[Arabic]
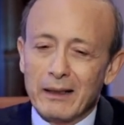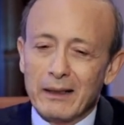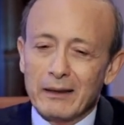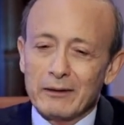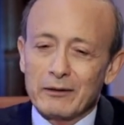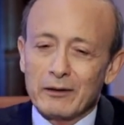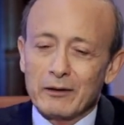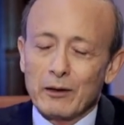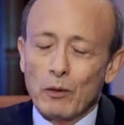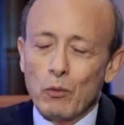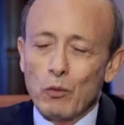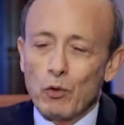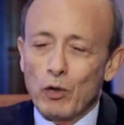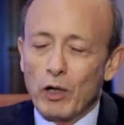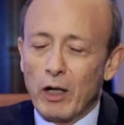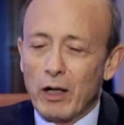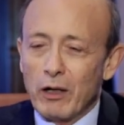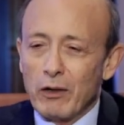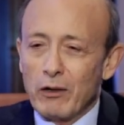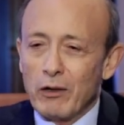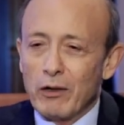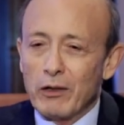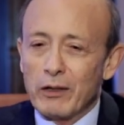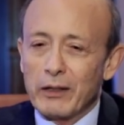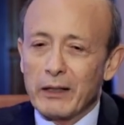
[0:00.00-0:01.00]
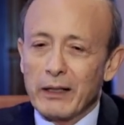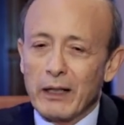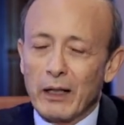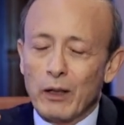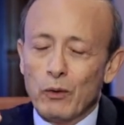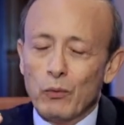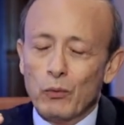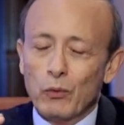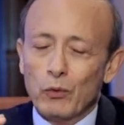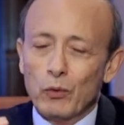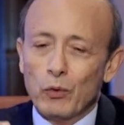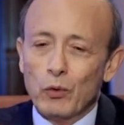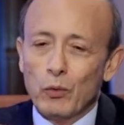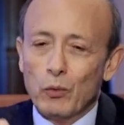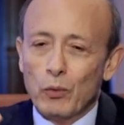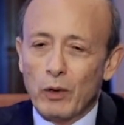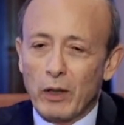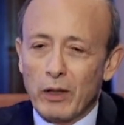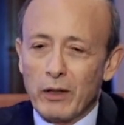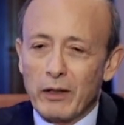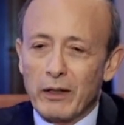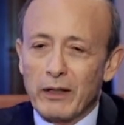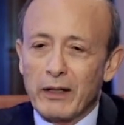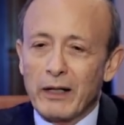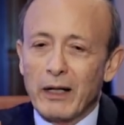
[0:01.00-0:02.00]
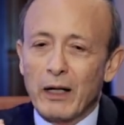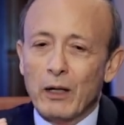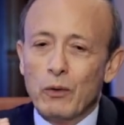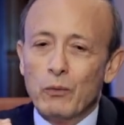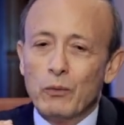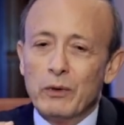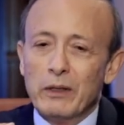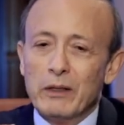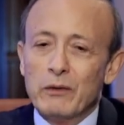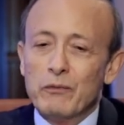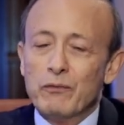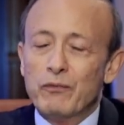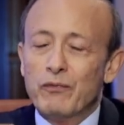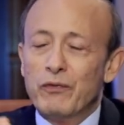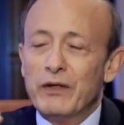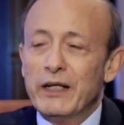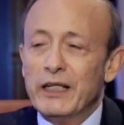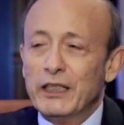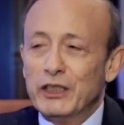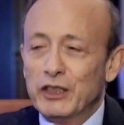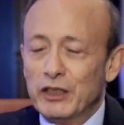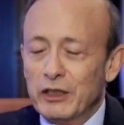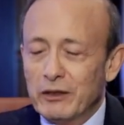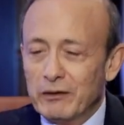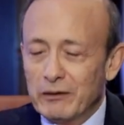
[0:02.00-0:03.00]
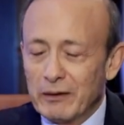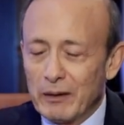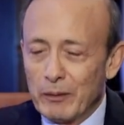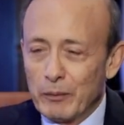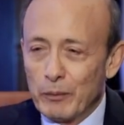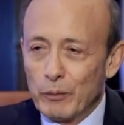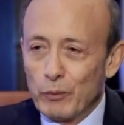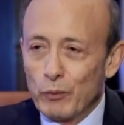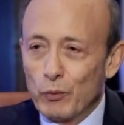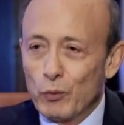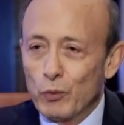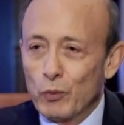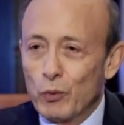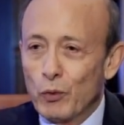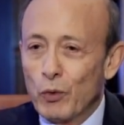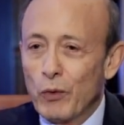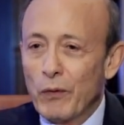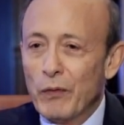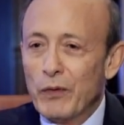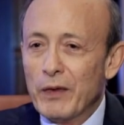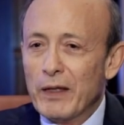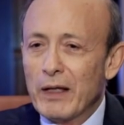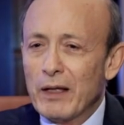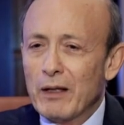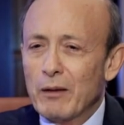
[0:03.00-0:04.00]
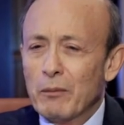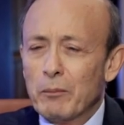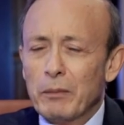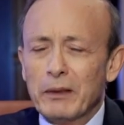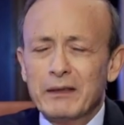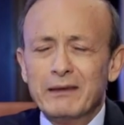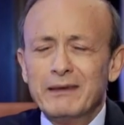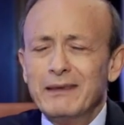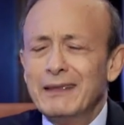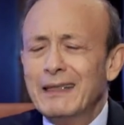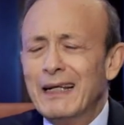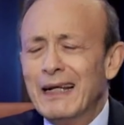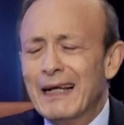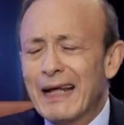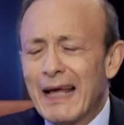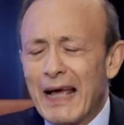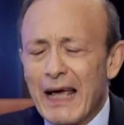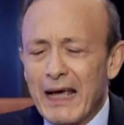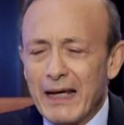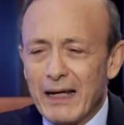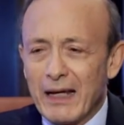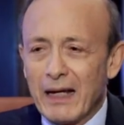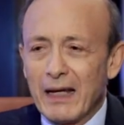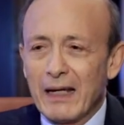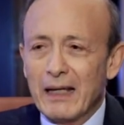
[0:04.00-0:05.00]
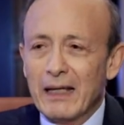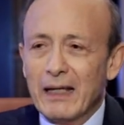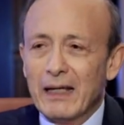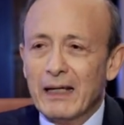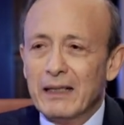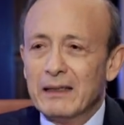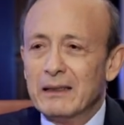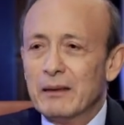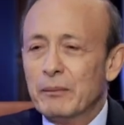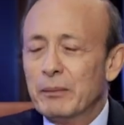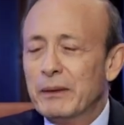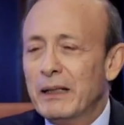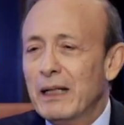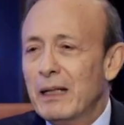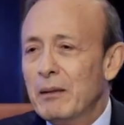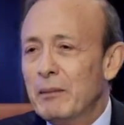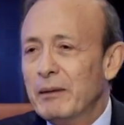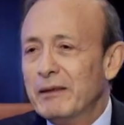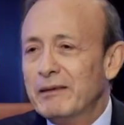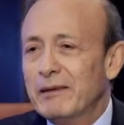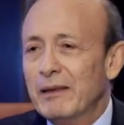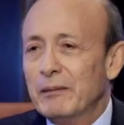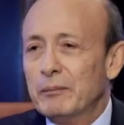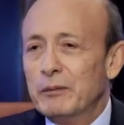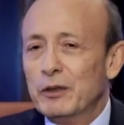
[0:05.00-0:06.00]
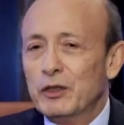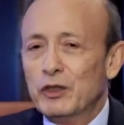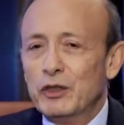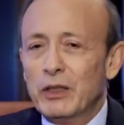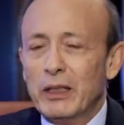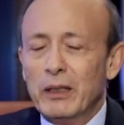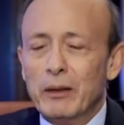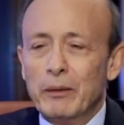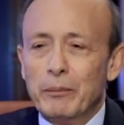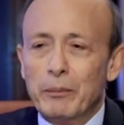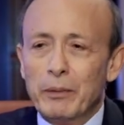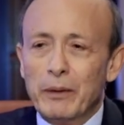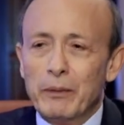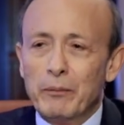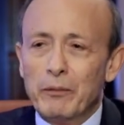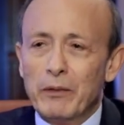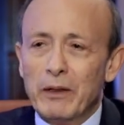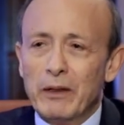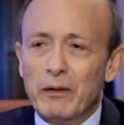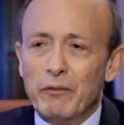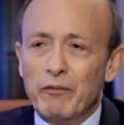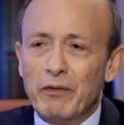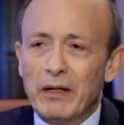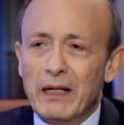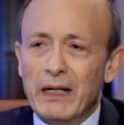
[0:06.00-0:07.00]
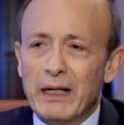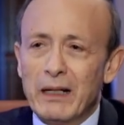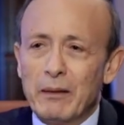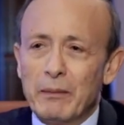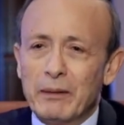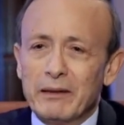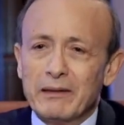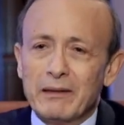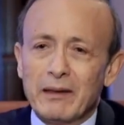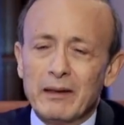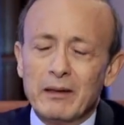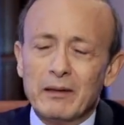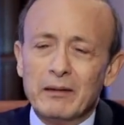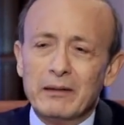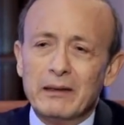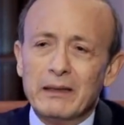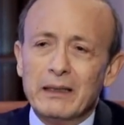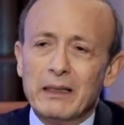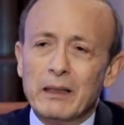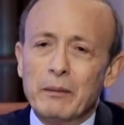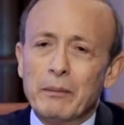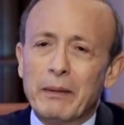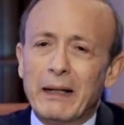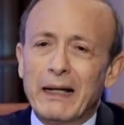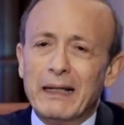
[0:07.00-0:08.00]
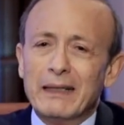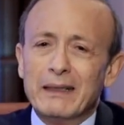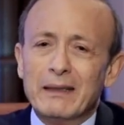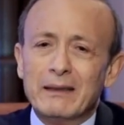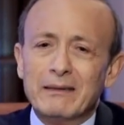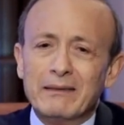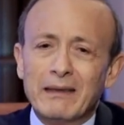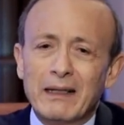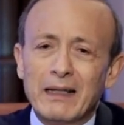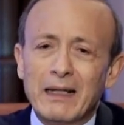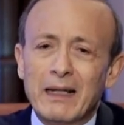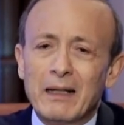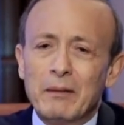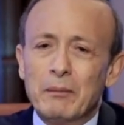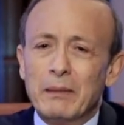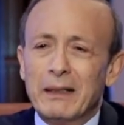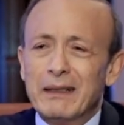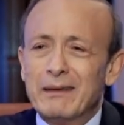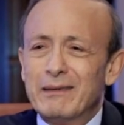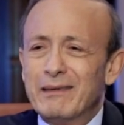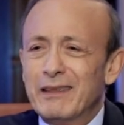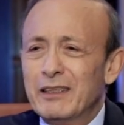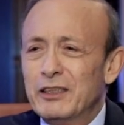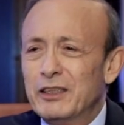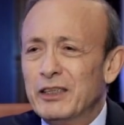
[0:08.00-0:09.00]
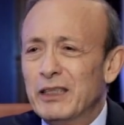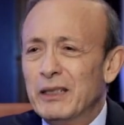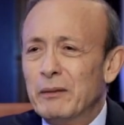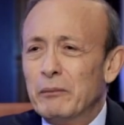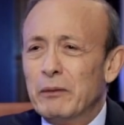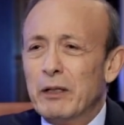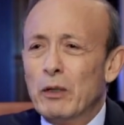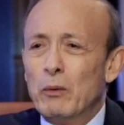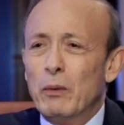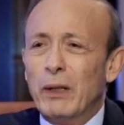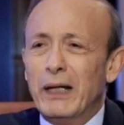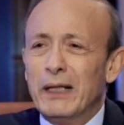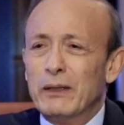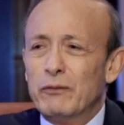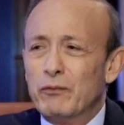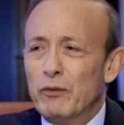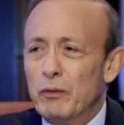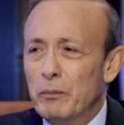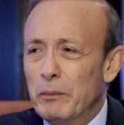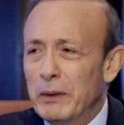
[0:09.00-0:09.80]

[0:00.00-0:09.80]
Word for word: التطور العقاري او الغلو العقاري او الانفليشن زي ما بيقولوا بطيء للغايه انت بتلاقي مثلا بتشتري بفيلا مثلا تيجي بعد سنه ما تزيدش يمكن 1%